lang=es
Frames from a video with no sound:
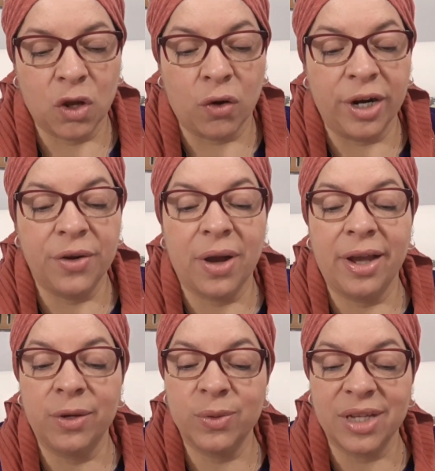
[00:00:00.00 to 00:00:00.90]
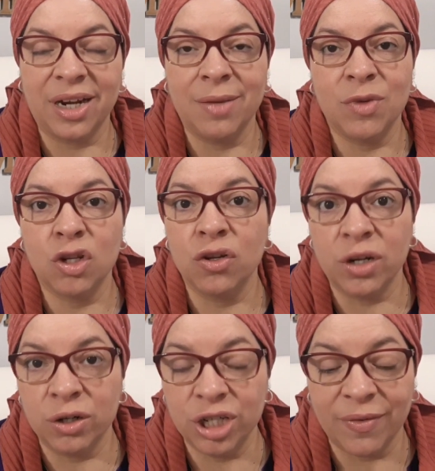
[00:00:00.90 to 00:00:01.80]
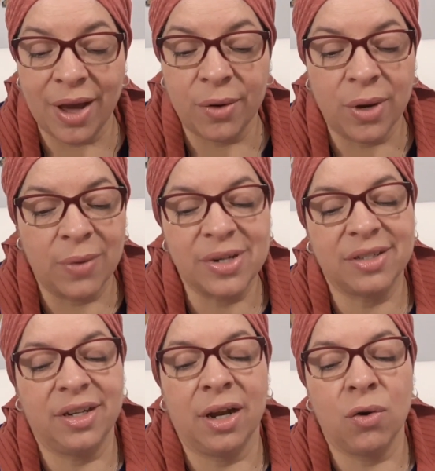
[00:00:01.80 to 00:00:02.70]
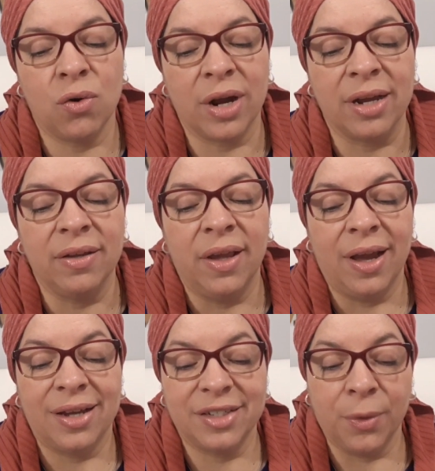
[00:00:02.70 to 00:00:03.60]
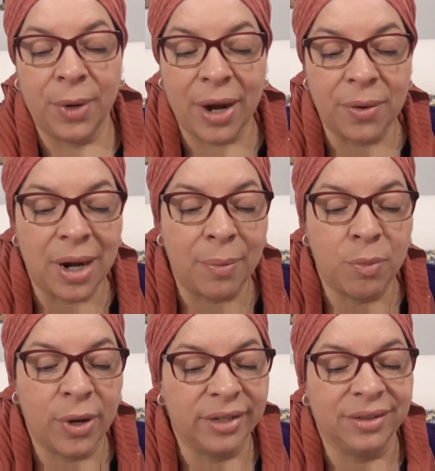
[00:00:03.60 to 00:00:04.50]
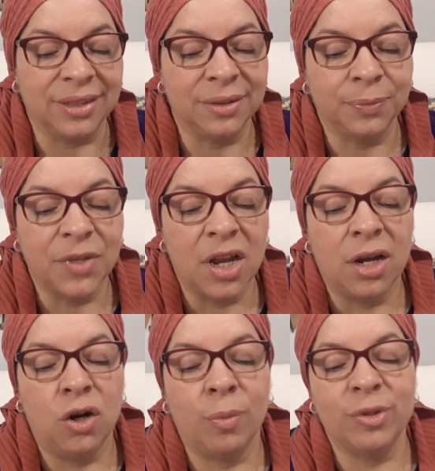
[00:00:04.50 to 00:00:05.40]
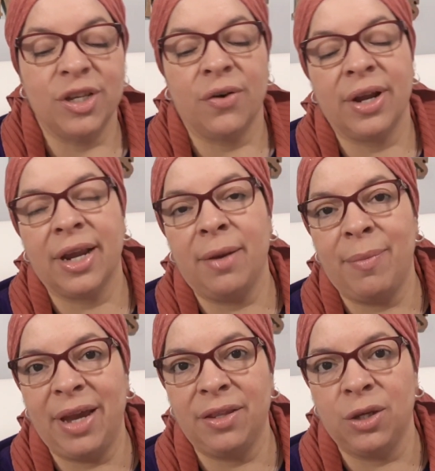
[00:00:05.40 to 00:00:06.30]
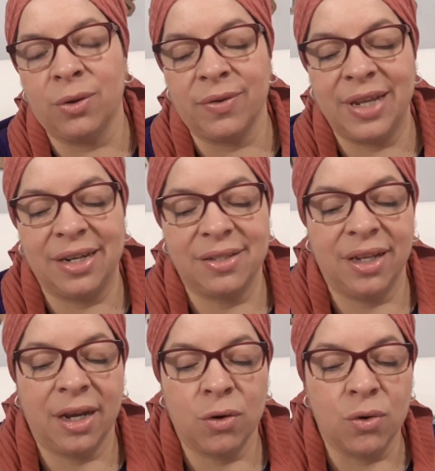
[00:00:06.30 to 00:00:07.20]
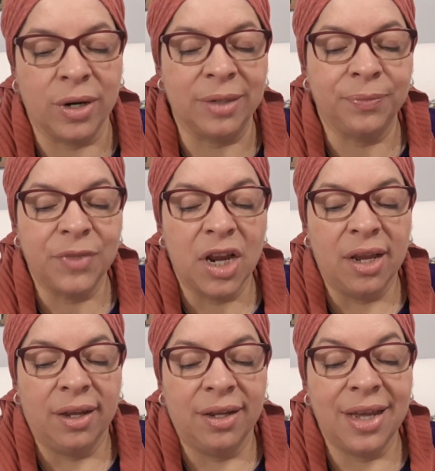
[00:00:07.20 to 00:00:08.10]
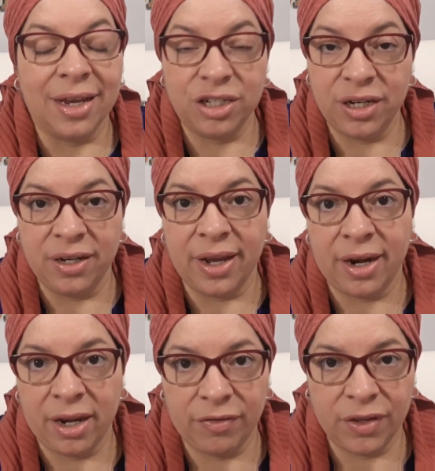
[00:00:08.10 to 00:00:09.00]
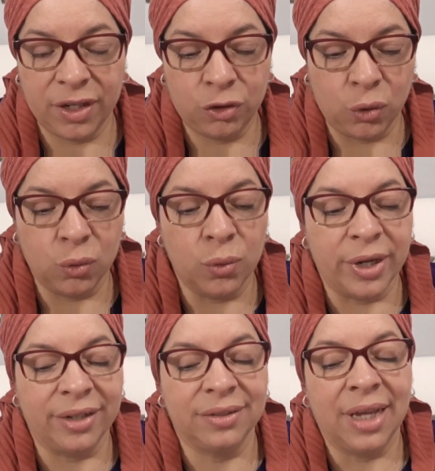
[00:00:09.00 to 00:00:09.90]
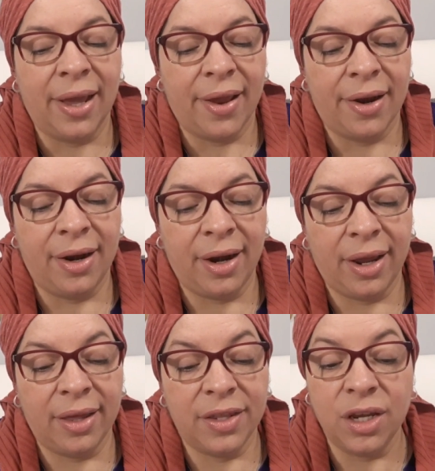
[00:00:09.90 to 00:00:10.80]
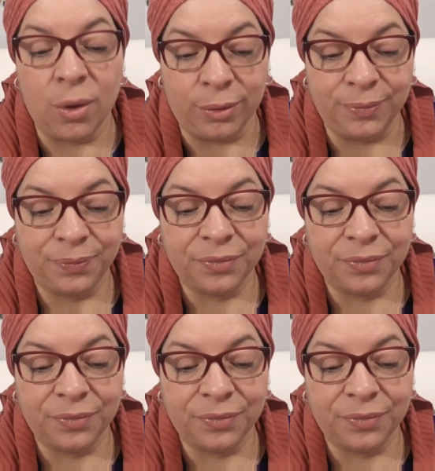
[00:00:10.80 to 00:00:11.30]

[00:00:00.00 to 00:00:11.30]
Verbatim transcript: con ellos a Jerusalén, donde los llevaron a una sinagoga, aseguraron las puertas, los pusieron en el medio de la sinagoga y allí el jefe de estos curas le dijo,